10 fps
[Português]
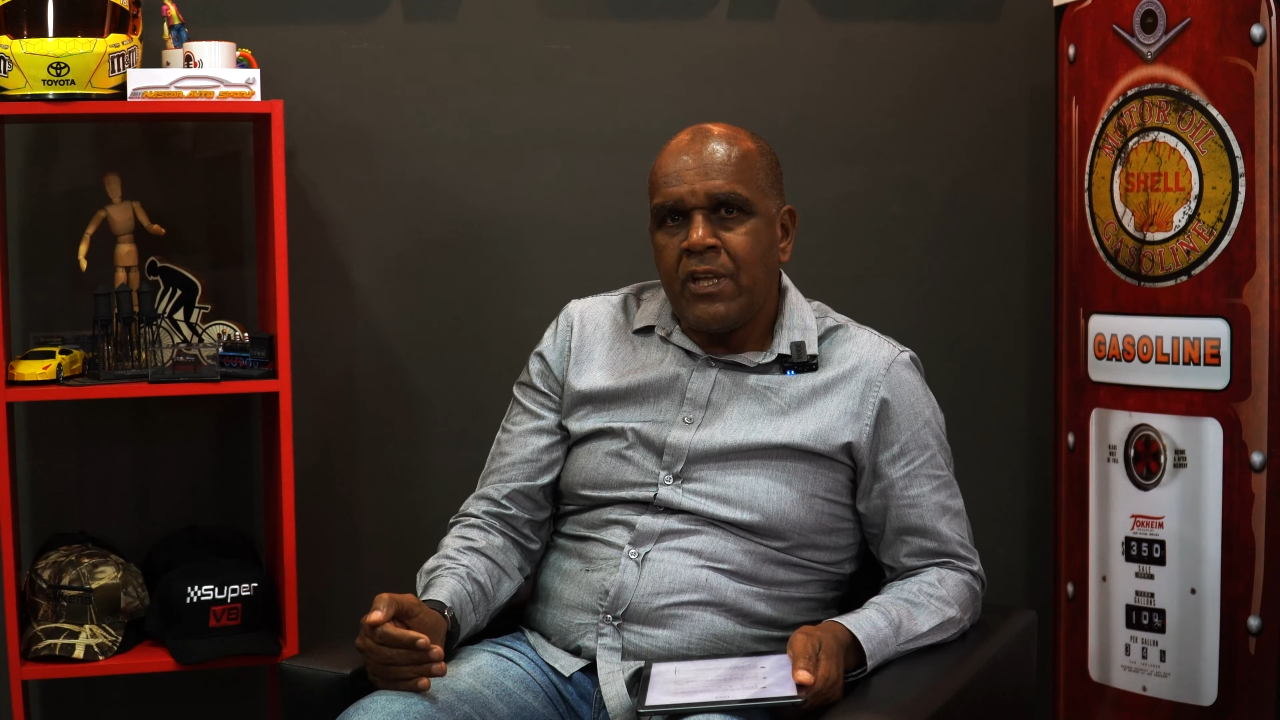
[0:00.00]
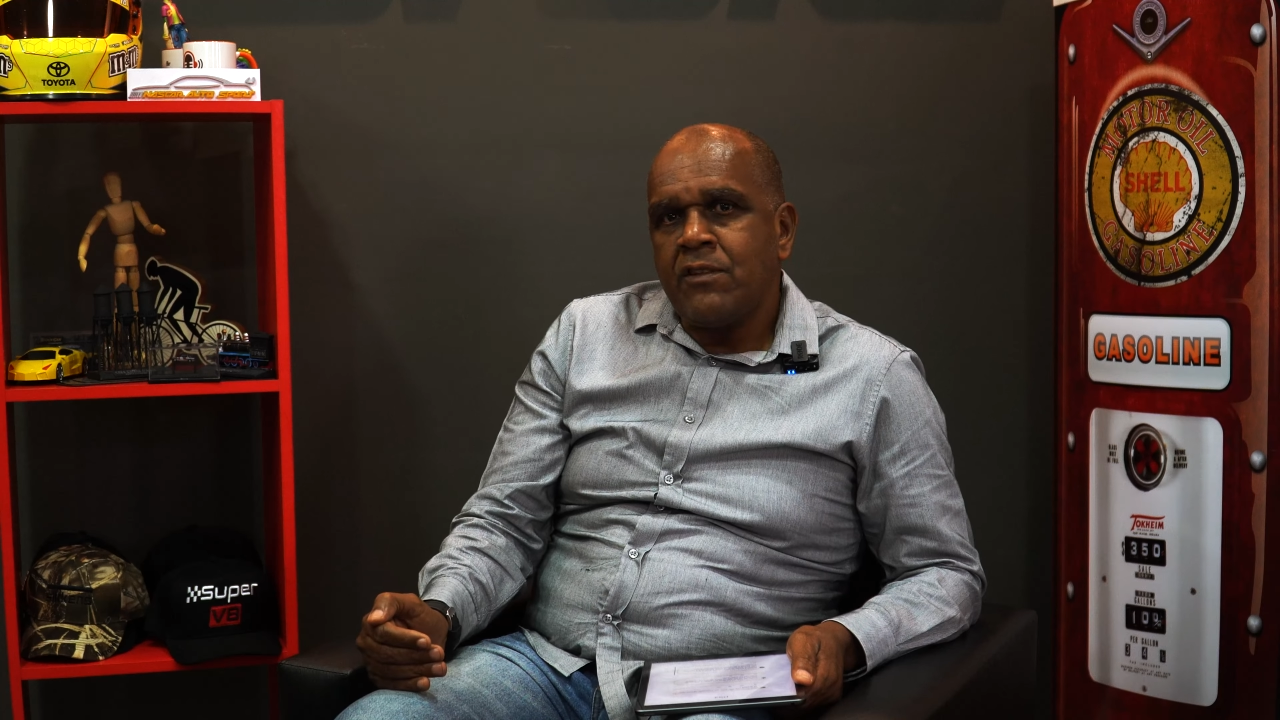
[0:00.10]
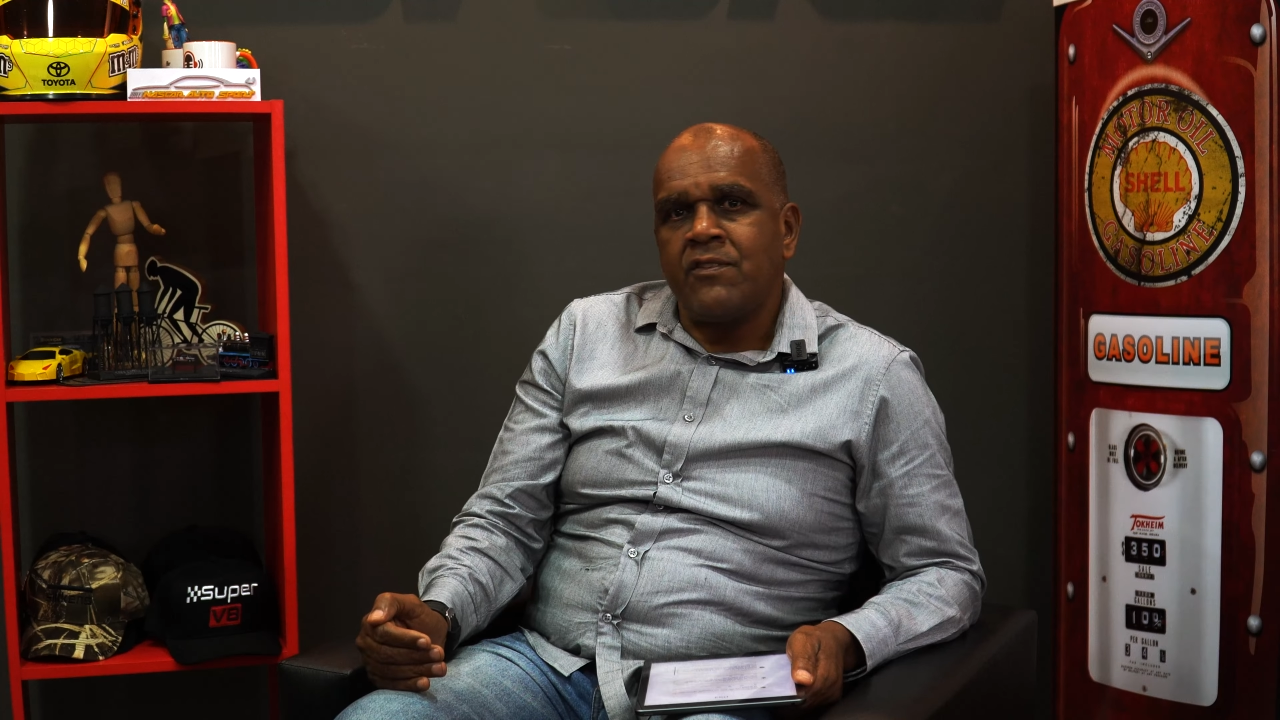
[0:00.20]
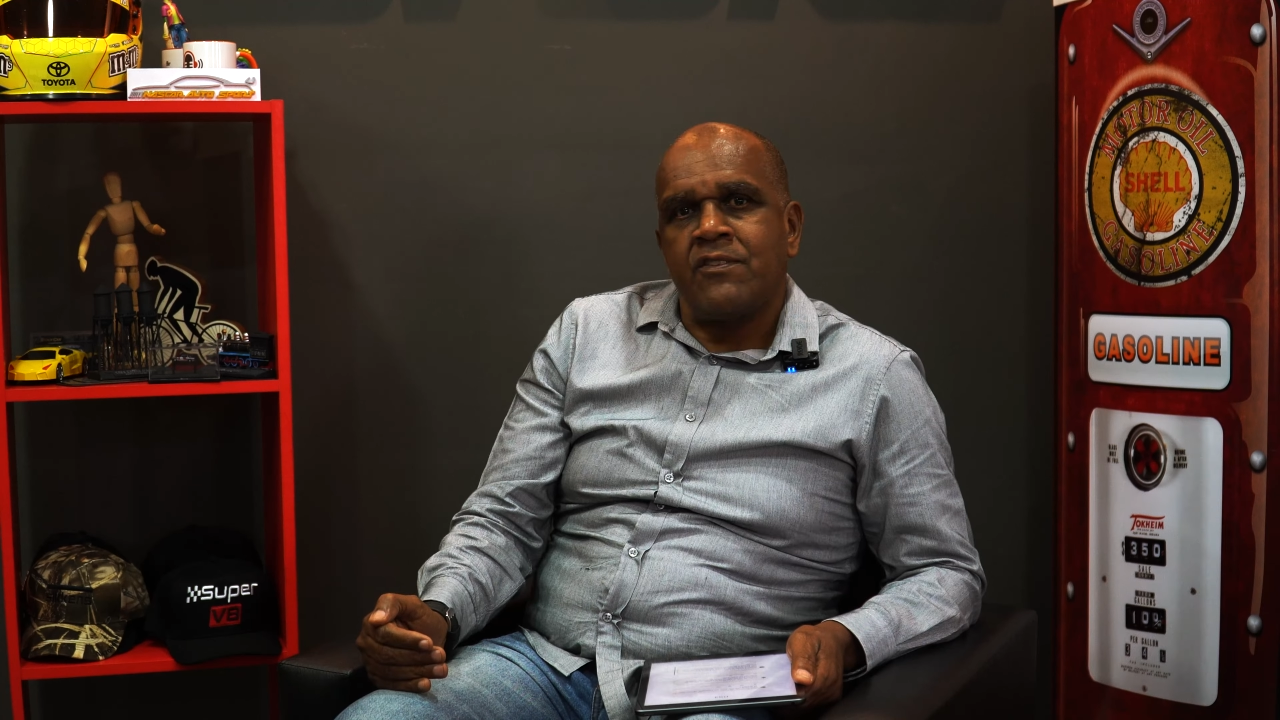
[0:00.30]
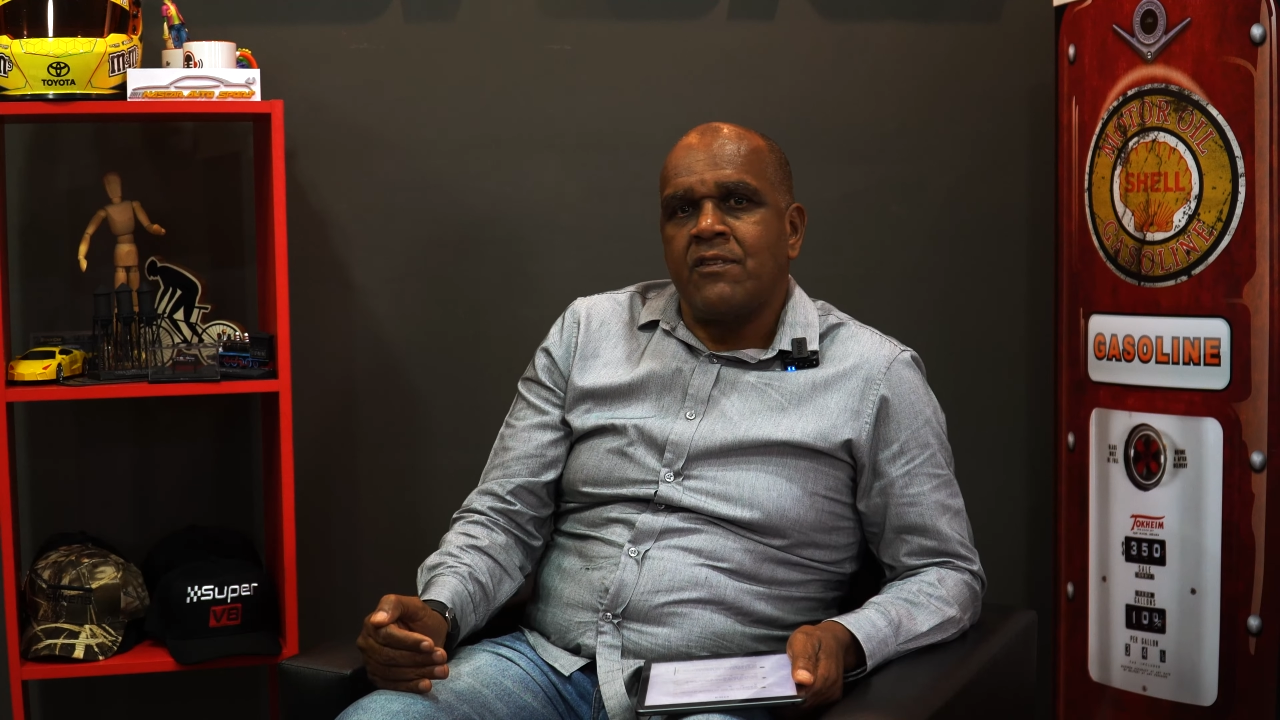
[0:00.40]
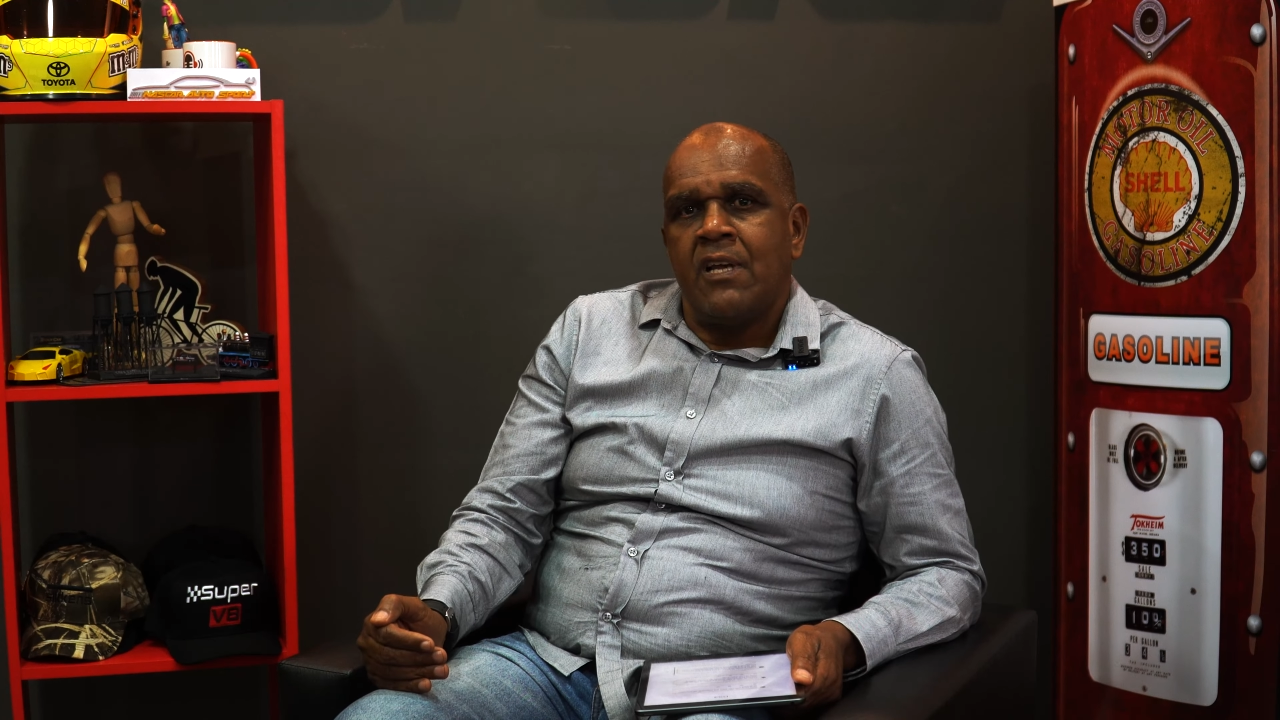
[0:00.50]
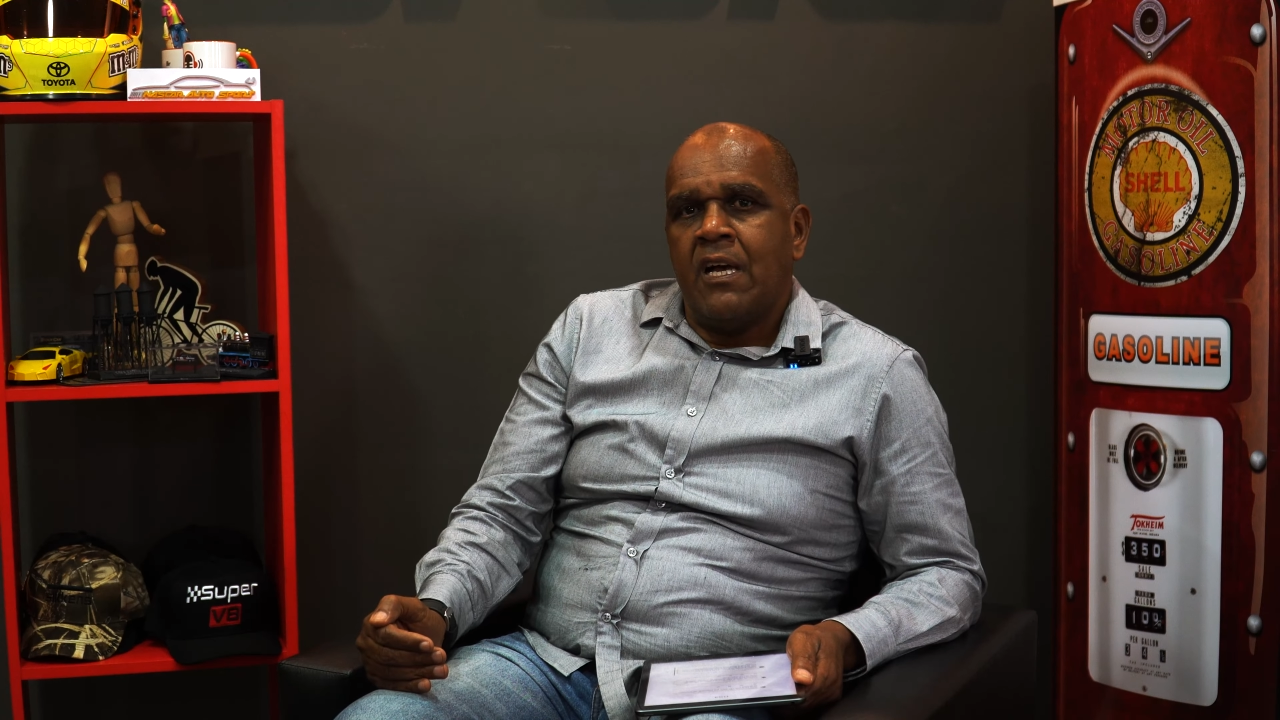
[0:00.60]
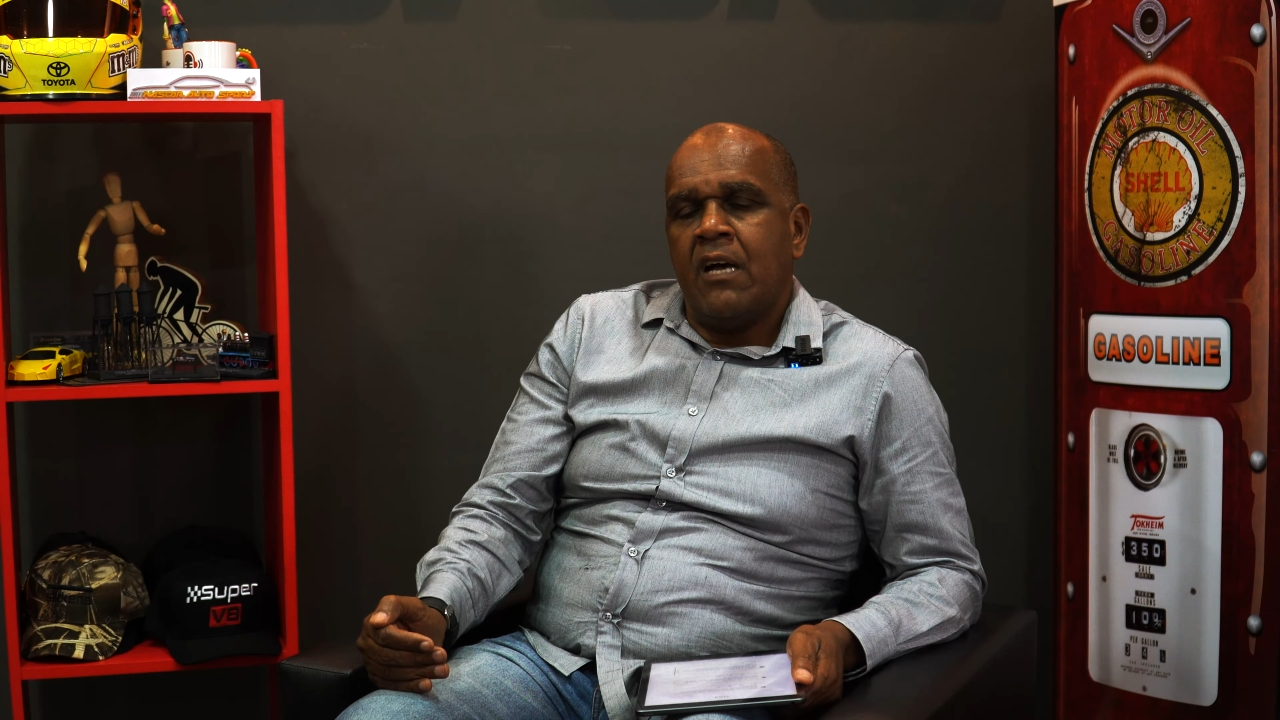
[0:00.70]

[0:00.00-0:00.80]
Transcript: as,